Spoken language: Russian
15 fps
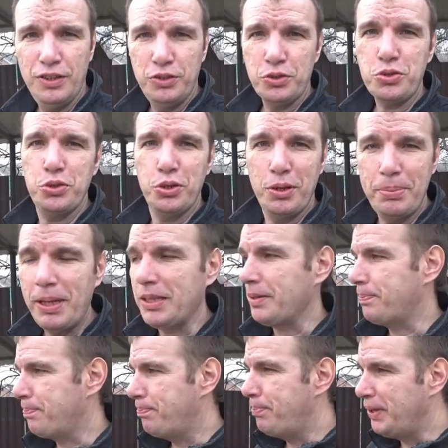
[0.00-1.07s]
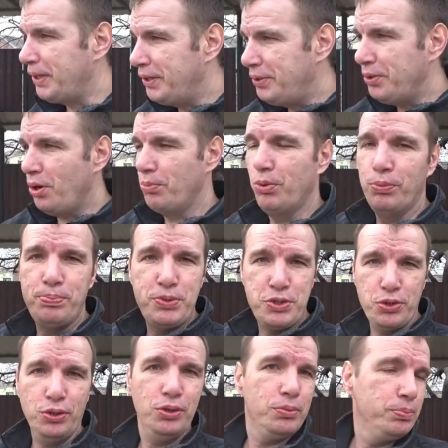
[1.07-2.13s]
Ну что, ребят, к приему
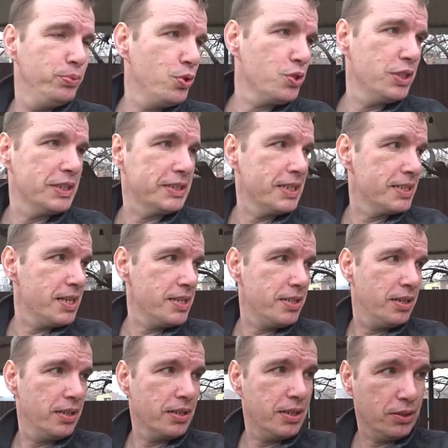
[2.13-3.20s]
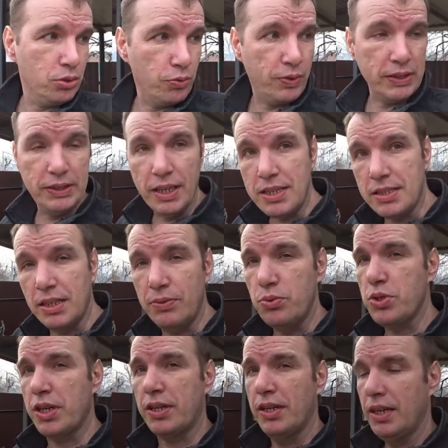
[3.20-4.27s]
пчел, можно сказать, готов. Одна из
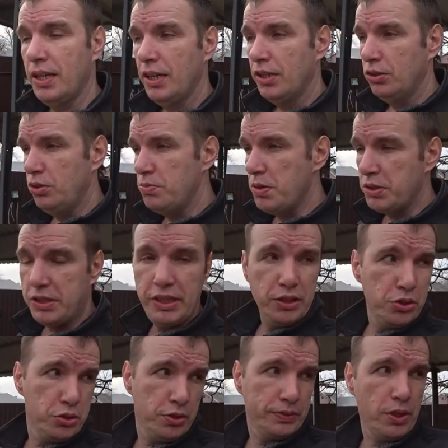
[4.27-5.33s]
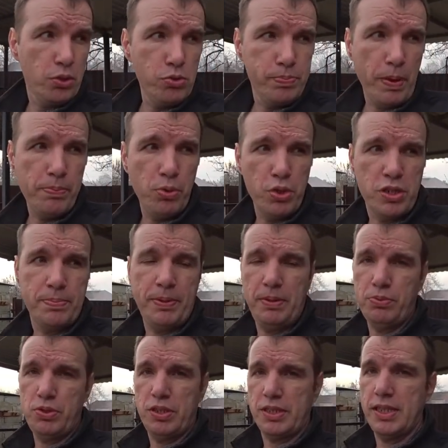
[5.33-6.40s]
ловушек. Думаю, сделаю еще вторую побольше,
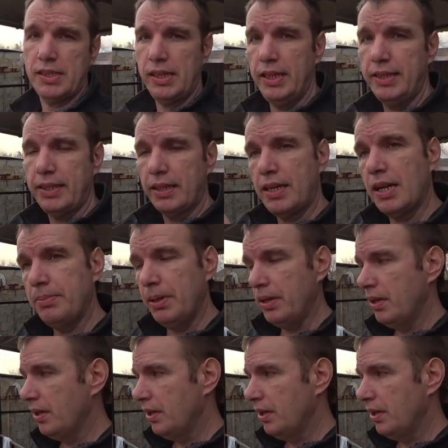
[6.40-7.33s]
потому что сказали это как бы